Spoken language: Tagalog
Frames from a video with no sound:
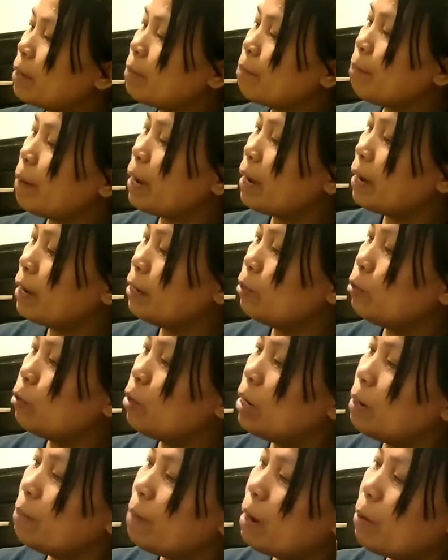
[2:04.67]
pag ano,
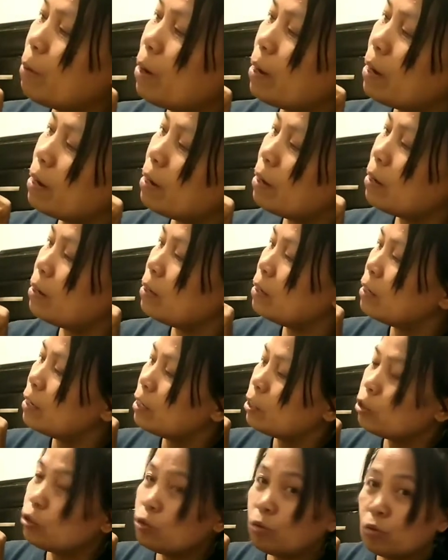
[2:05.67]
halimbawa,
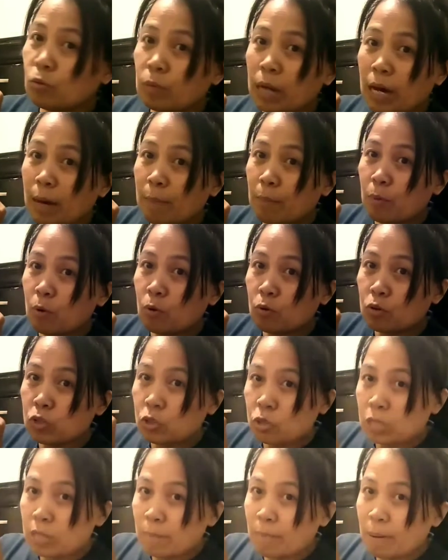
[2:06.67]
doon nakapokus
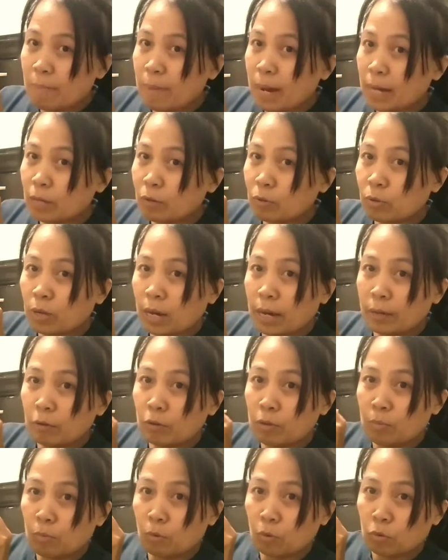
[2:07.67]
siya sa baba yung ano
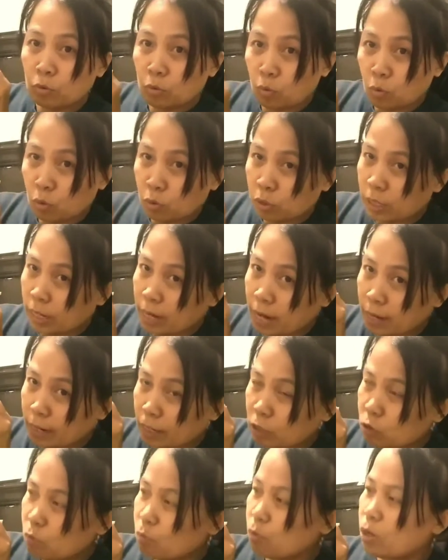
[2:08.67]
mo, doon,
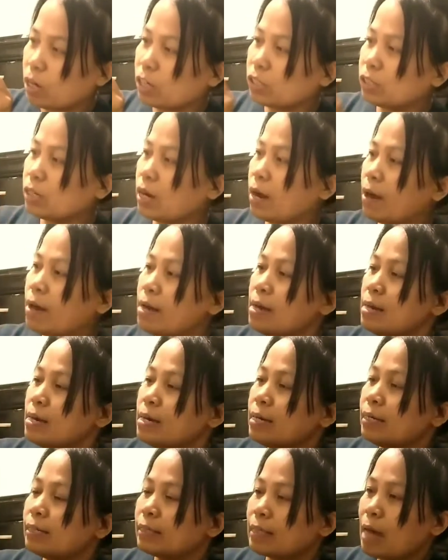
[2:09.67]
igaganon mo lang siya.
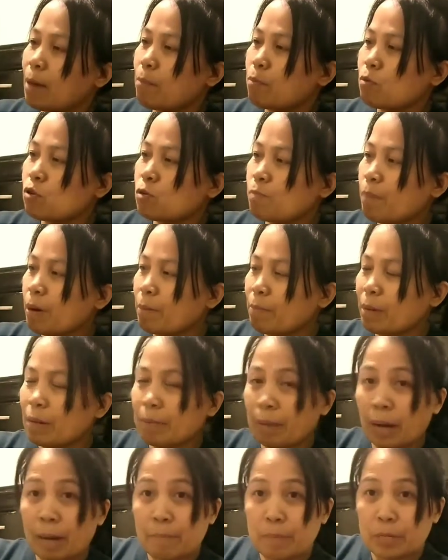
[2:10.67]
Tapos, pag
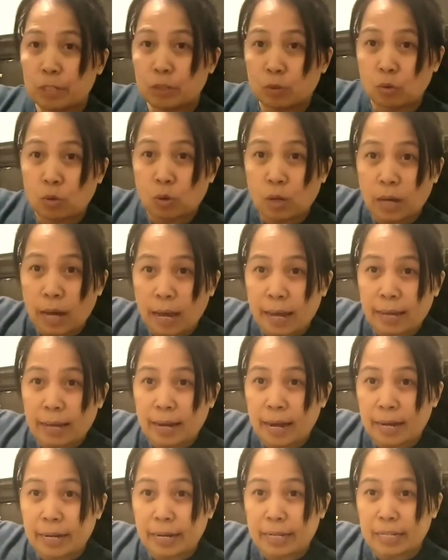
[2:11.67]
may ka-video call ka,
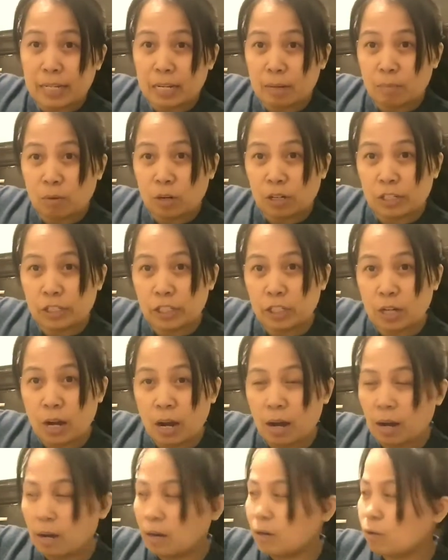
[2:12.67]
igaganyan mo lang
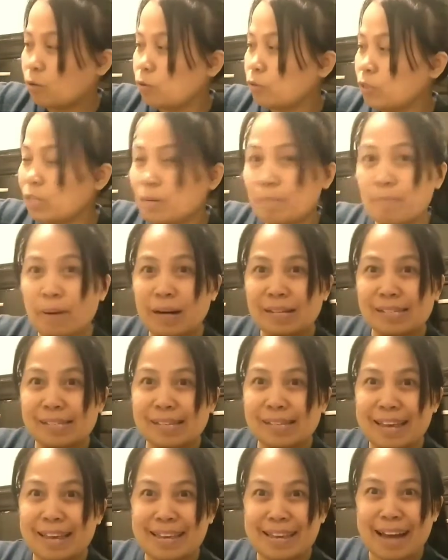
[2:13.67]
siya. O, diba?
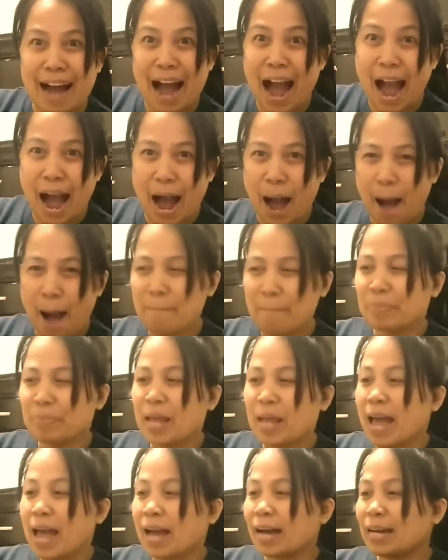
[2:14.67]
Saya!
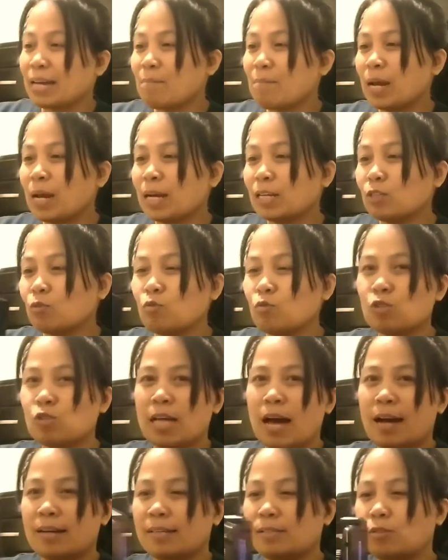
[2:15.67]
Kaya malaking tulong
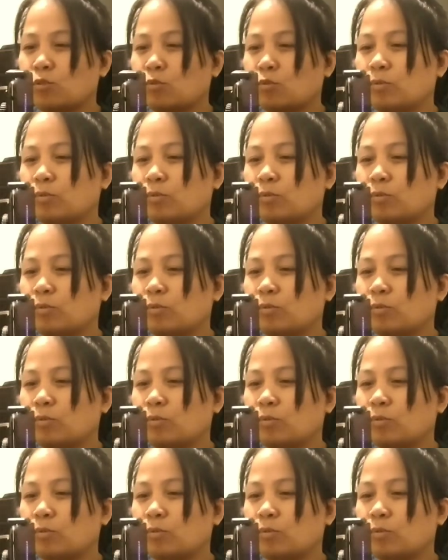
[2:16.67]
sa akin to.